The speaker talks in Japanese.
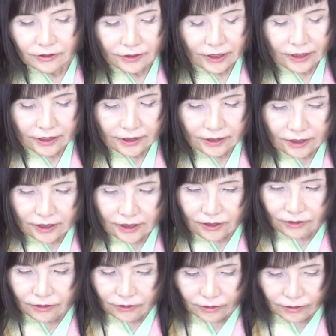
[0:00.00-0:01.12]
グされた
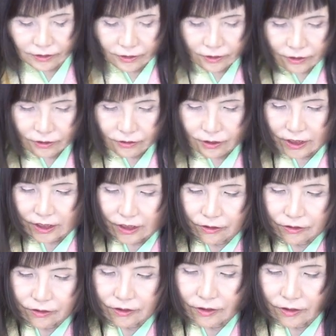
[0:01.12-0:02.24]
ニラをこれによ
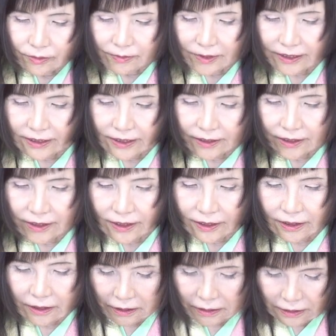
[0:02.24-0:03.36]
く混ぜ
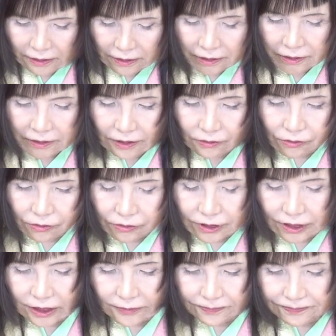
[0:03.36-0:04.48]
て、でここ
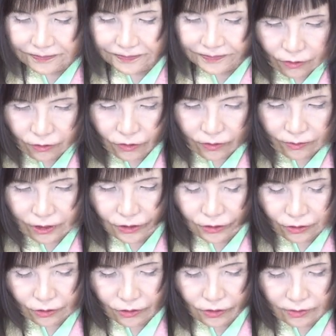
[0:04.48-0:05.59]
にこの味噌
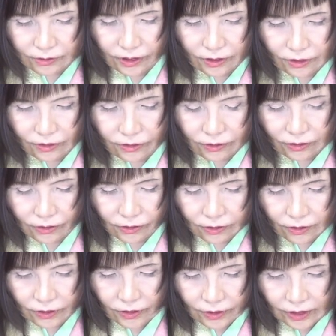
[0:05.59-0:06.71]
と小麦粉を
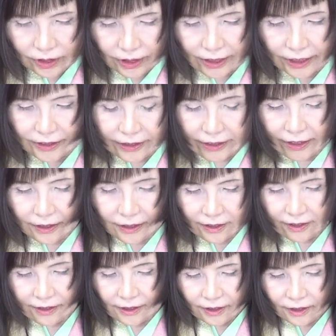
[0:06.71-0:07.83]
入れて
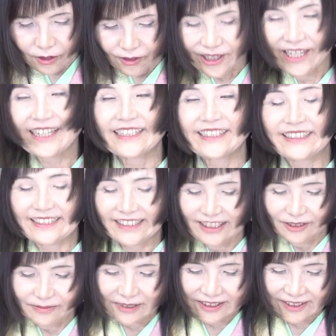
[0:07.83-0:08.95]
おやきに
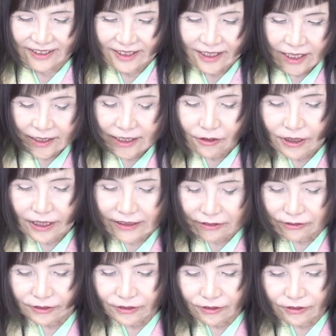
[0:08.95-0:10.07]
します。でこれね
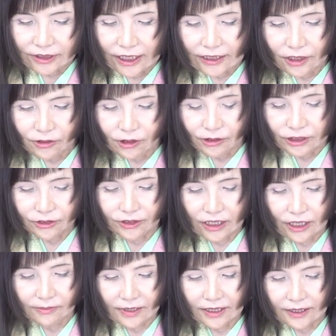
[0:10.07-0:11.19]
薄く焼いた方が美味しいので、
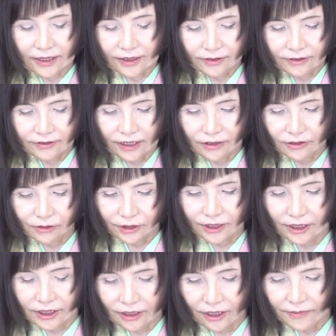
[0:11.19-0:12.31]
何枚か作れる、これ
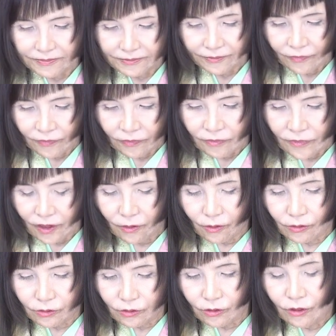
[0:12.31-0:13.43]
だけで。ね、
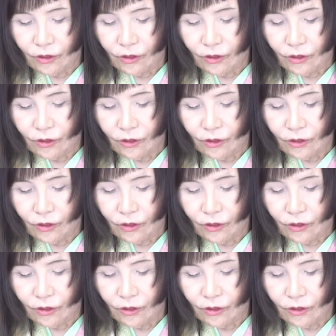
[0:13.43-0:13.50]
この